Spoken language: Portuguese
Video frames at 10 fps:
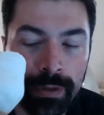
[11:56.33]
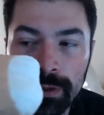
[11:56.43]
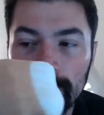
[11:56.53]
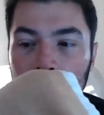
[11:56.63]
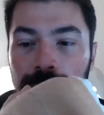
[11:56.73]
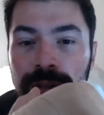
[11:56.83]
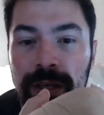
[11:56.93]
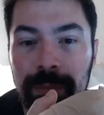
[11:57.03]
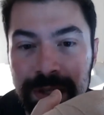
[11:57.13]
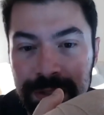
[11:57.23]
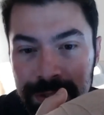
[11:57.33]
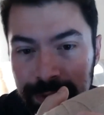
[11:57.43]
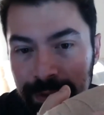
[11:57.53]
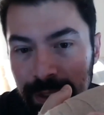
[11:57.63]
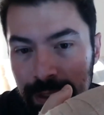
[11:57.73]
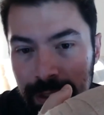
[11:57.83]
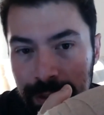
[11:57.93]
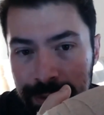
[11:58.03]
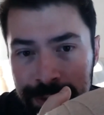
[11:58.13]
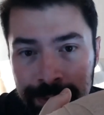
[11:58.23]
Então, não tenho mais as
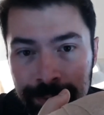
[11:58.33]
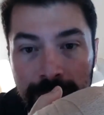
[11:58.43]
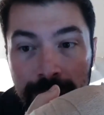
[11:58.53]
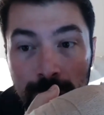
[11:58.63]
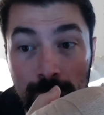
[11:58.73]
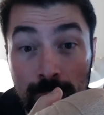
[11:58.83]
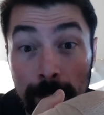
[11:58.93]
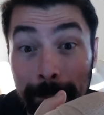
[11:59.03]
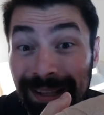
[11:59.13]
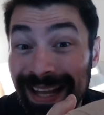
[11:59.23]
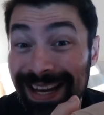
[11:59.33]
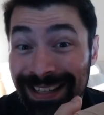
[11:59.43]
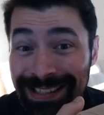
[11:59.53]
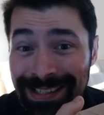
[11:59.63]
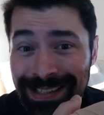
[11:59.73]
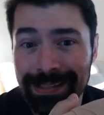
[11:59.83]
anteninhas. Ele colocou placas,